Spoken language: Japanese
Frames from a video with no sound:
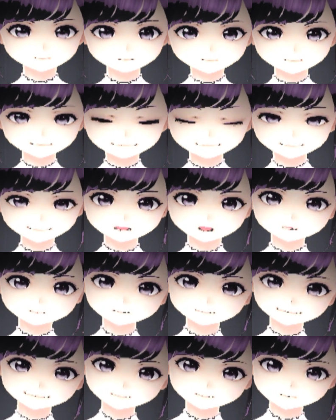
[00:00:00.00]
意を
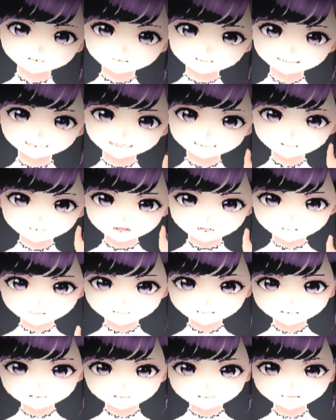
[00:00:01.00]
決して
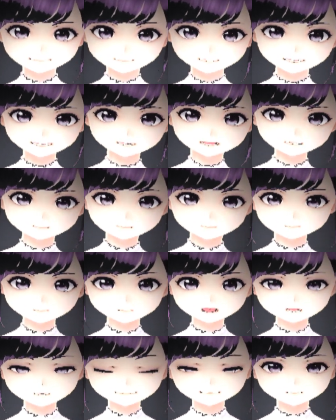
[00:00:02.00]
それをつ
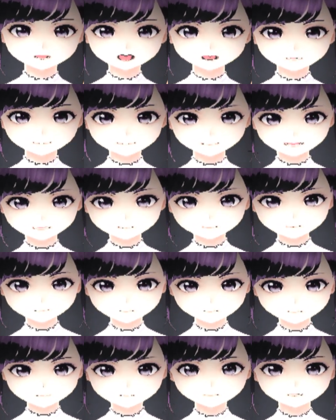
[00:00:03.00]
かみました。
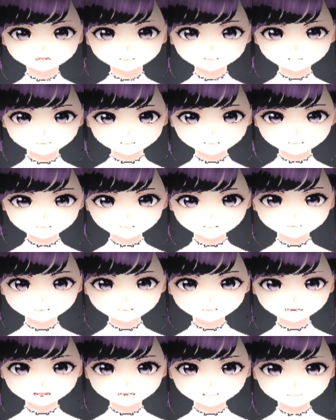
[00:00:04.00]

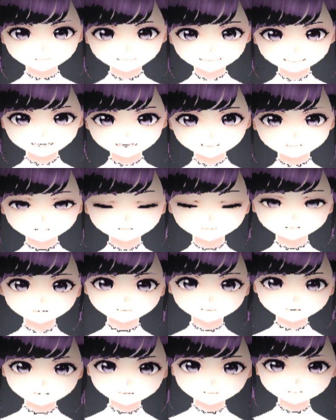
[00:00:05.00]
そして
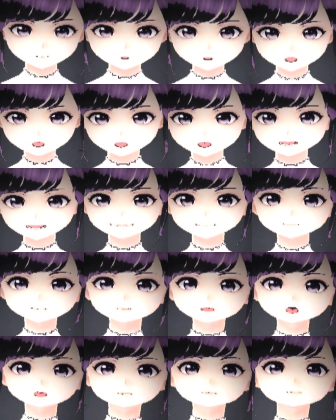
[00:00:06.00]
もう一
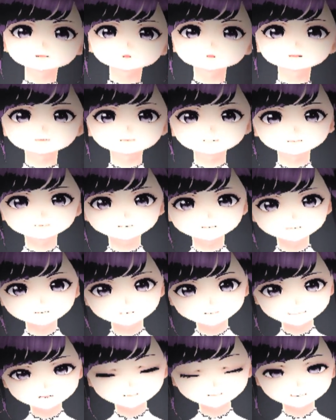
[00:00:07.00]
本の
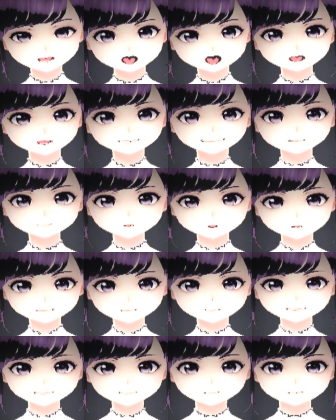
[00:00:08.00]
長いろう
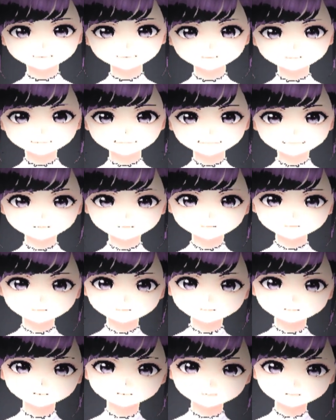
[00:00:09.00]
そくに
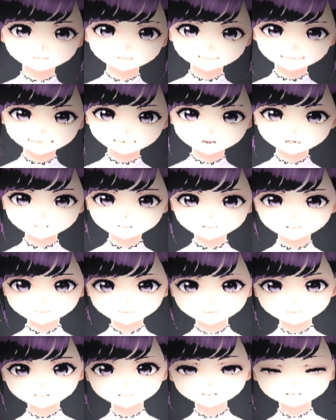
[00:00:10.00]
火を
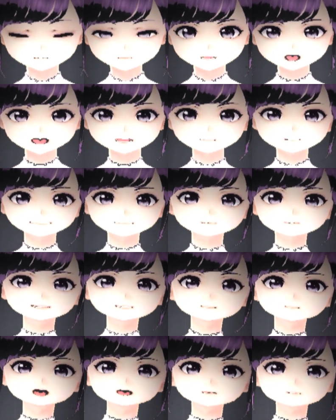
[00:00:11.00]
近づけ
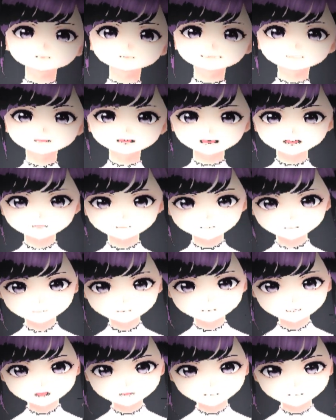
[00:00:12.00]
ますが、
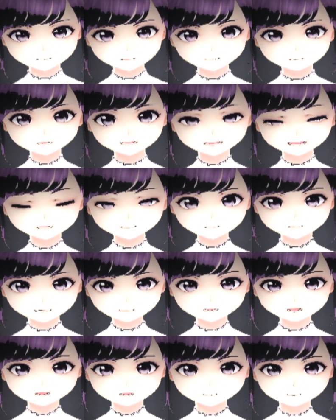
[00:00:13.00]
二つ
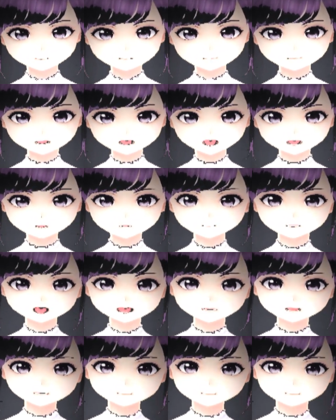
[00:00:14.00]
の炎は、